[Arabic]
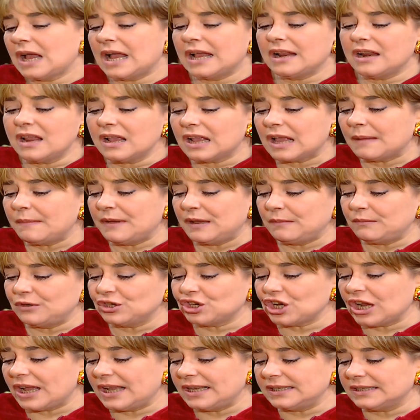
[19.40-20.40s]
انا كمان
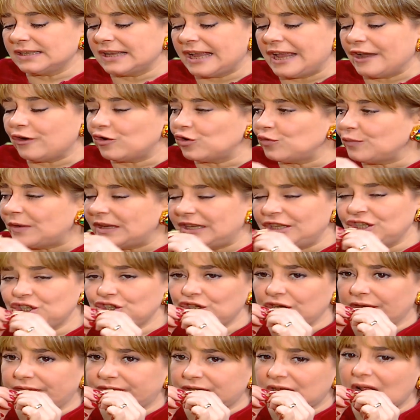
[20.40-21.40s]
مش عايزه اكل
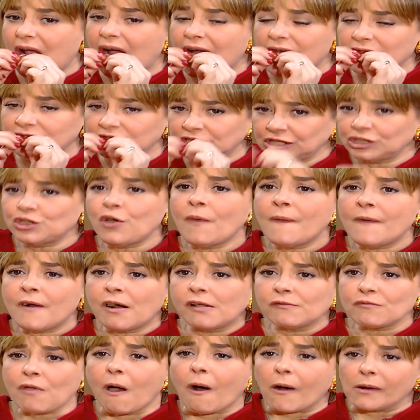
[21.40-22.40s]
ماليش نفس
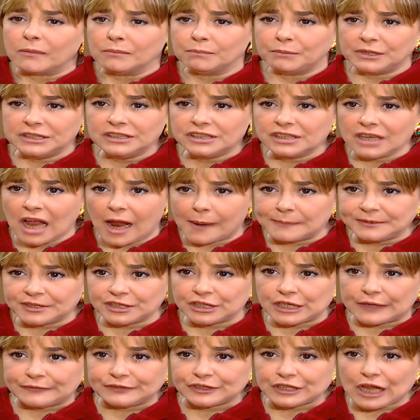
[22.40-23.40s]
بنتي حابسه
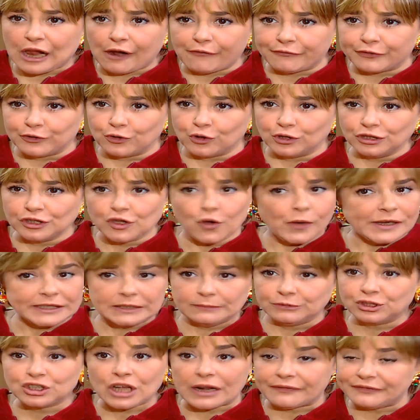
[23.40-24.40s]
نفسها في الاوضه
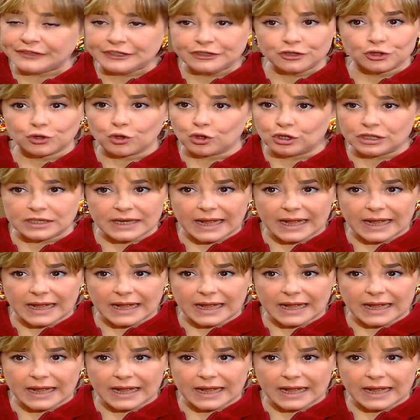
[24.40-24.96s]
واحنا مش عارفين ندخل